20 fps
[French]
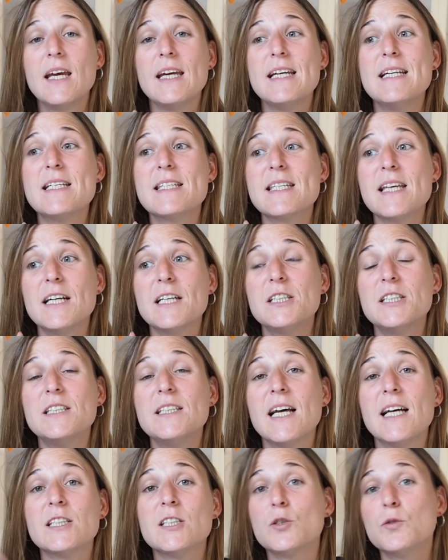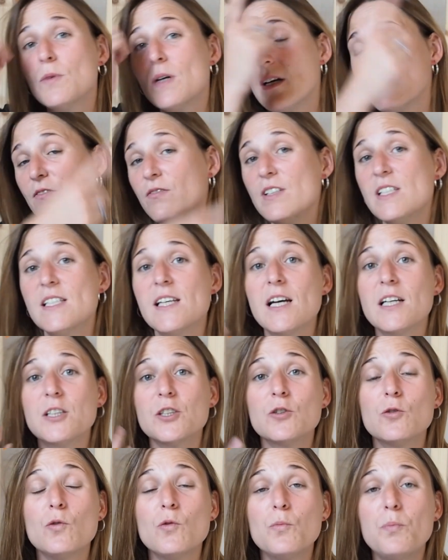Il s'agit d'un soin
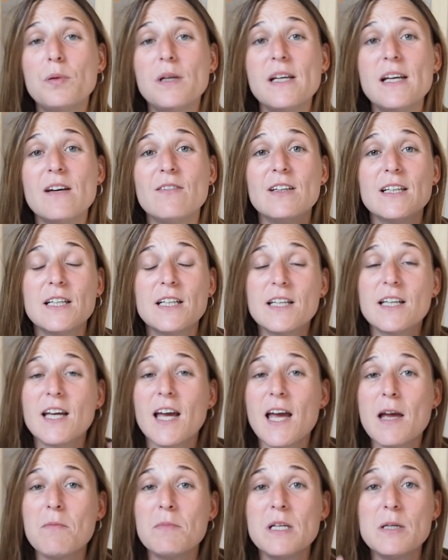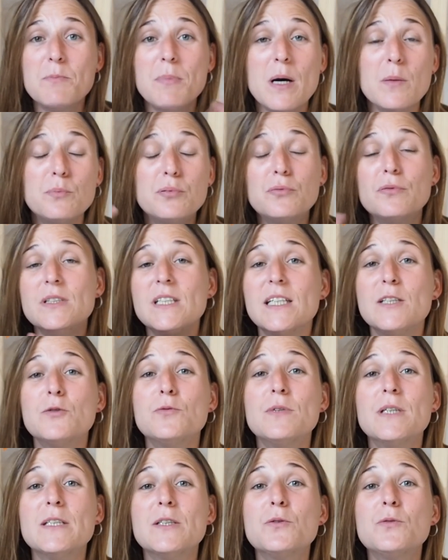visage complet avec les crèmes, les papouilles et
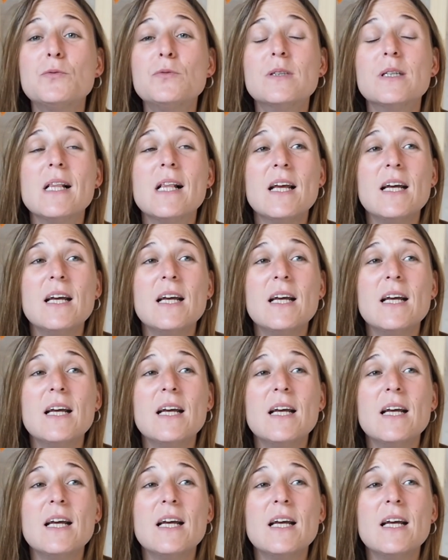tout et tout